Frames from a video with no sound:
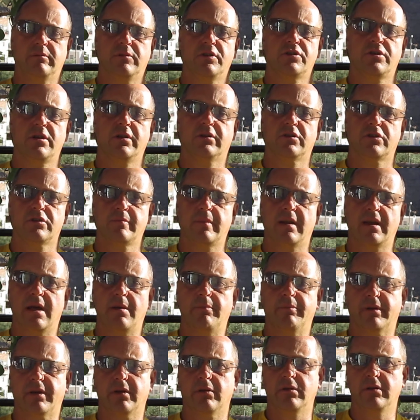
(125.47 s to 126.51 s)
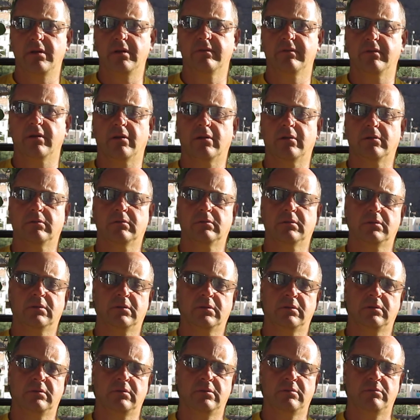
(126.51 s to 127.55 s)
Jeżeli ktoś ma lampkę oliwną,
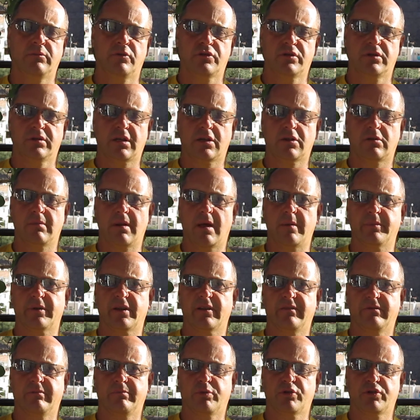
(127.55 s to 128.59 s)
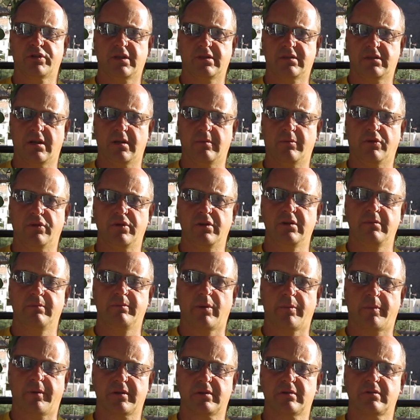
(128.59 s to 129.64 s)
może taką lampkę podczas ceremonii
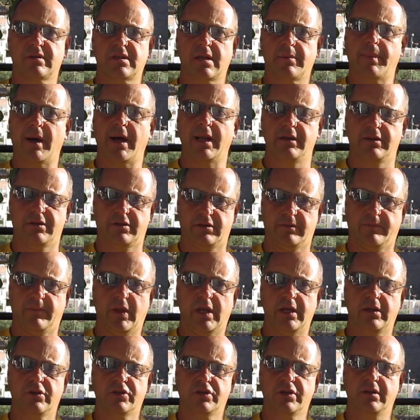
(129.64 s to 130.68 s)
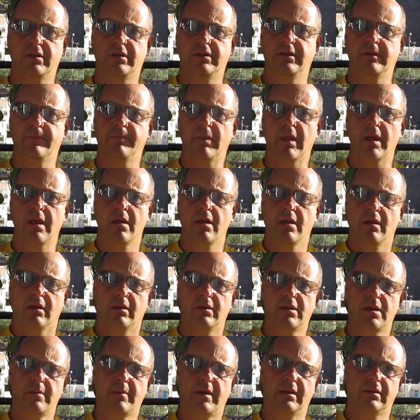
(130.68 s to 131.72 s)
po prostu zapalić. A jeżeli
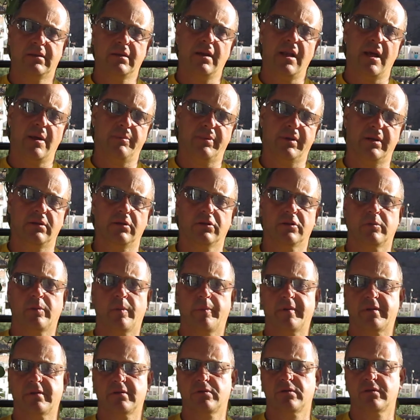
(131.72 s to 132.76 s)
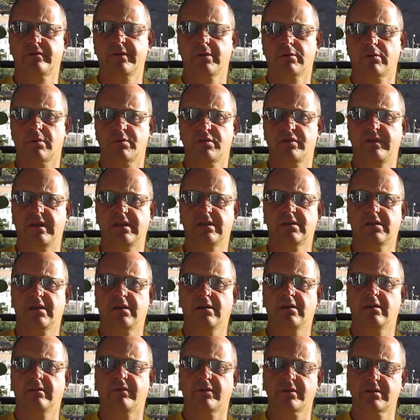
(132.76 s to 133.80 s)
nie ma tej lampki, no to po prostu zwykłą
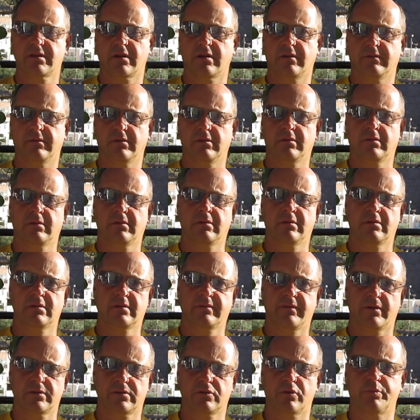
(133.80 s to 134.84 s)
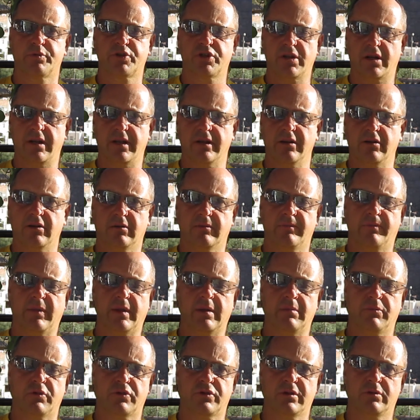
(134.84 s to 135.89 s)
świecę wosko, e, z wosku pszczelego
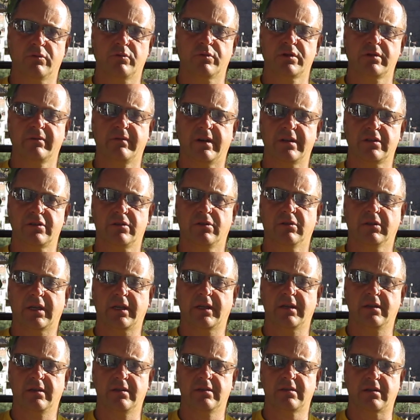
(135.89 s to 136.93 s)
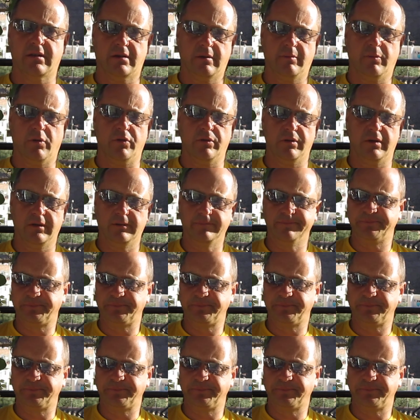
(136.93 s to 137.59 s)
może używać do takiej ceremonii.